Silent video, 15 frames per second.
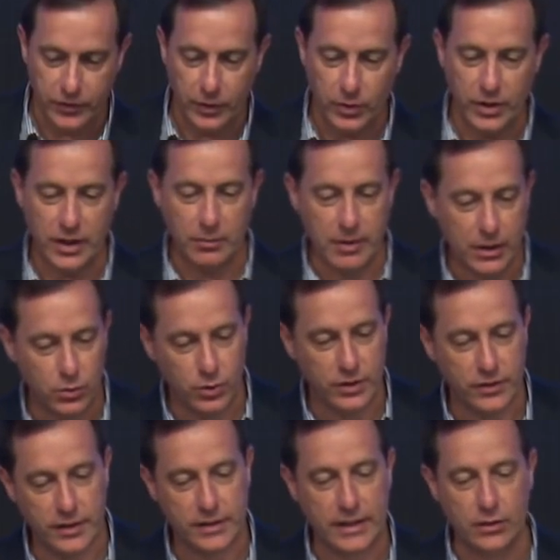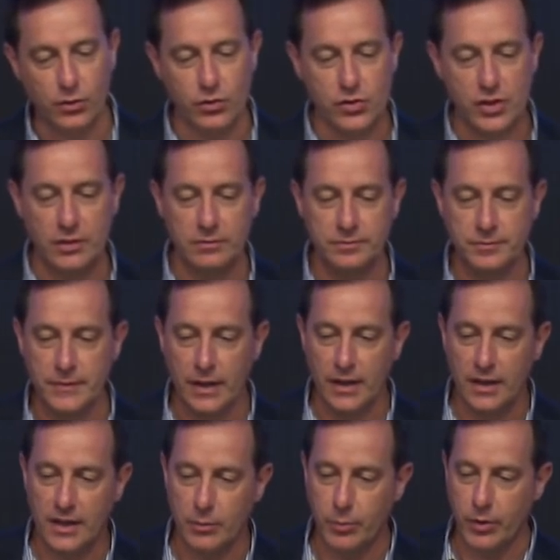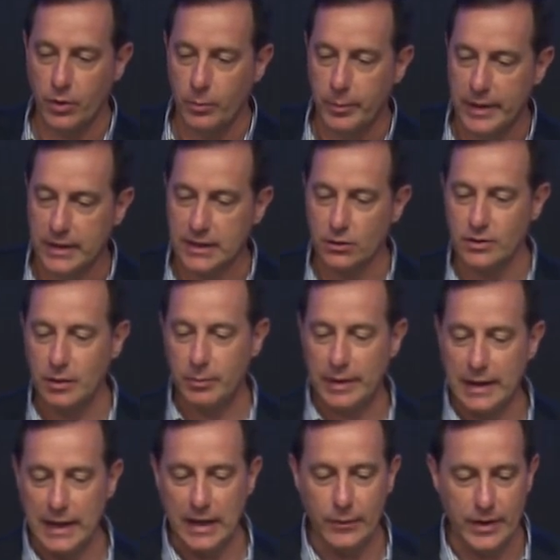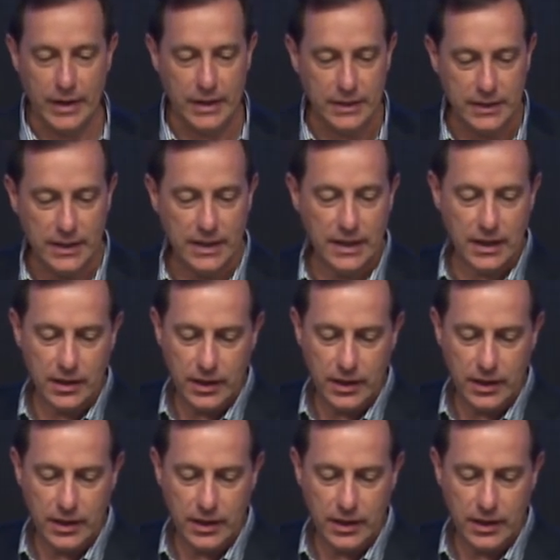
favor que me ayudes esta noche, que compartas una palabra, que tenga,